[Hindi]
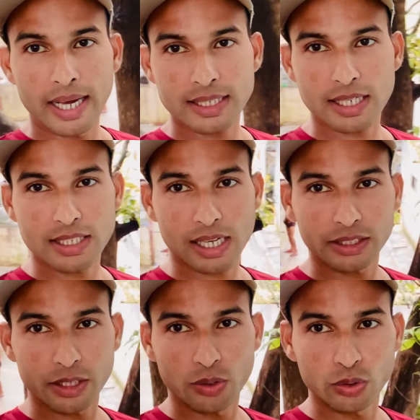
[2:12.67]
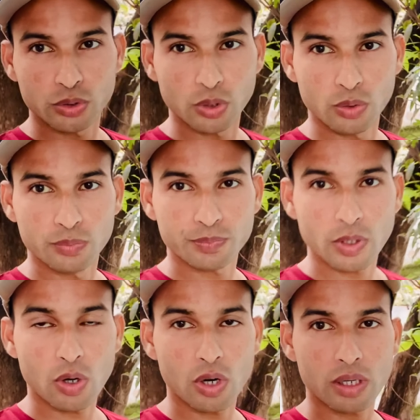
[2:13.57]
ऐसा चाहते हो तो
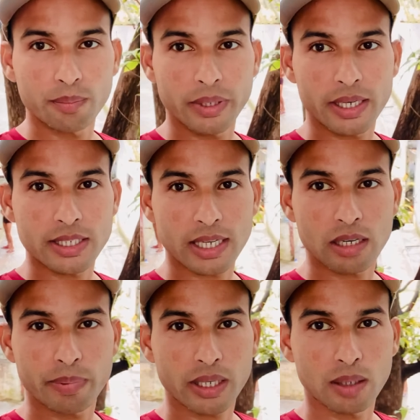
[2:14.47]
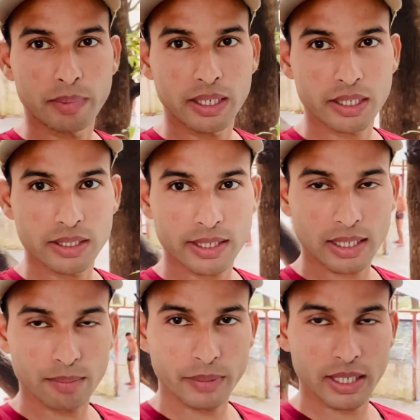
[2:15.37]
और मेरे चैनल पे कमेंट
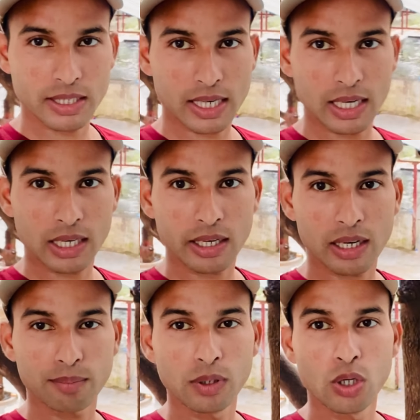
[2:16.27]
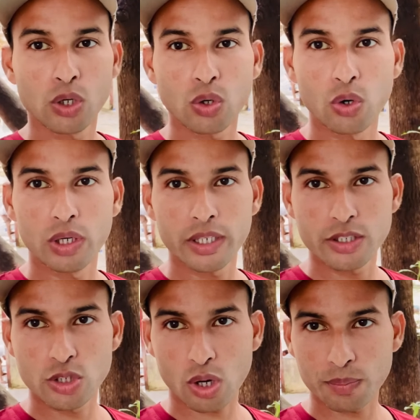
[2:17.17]
कीजिएगा मेरे चैनल का नाम कोहली
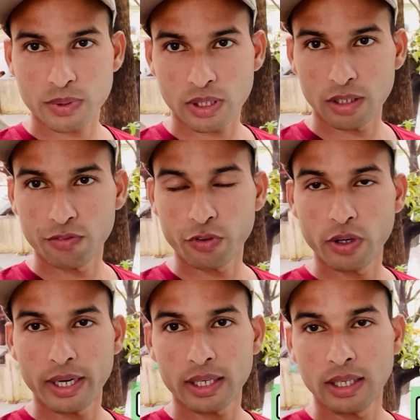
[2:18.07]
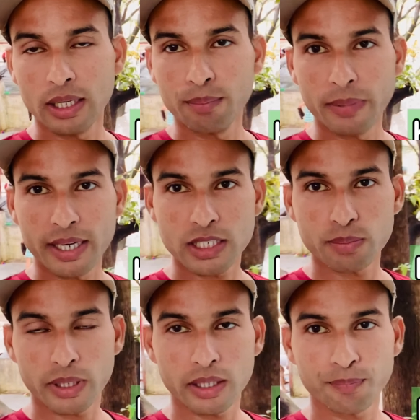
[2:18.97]
जॉब्स इन्फो है मैं
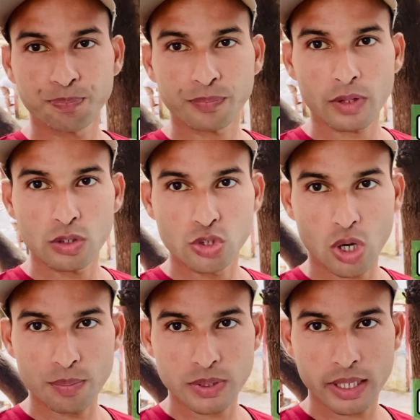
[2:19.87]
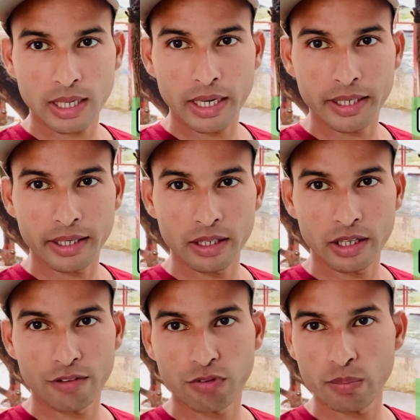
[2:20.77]
इसमें जॉब से
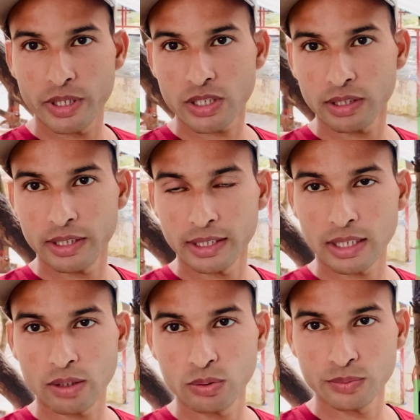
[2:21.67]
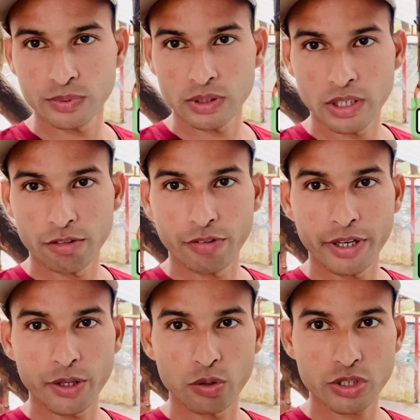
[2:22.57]
रिलेटेड इन्फॉर्मेशन देता हूँ
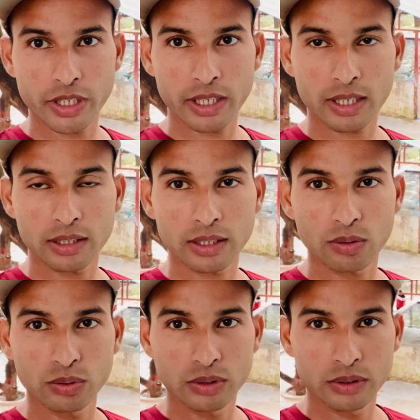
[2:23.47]
वीडियो शेयर करता हूँ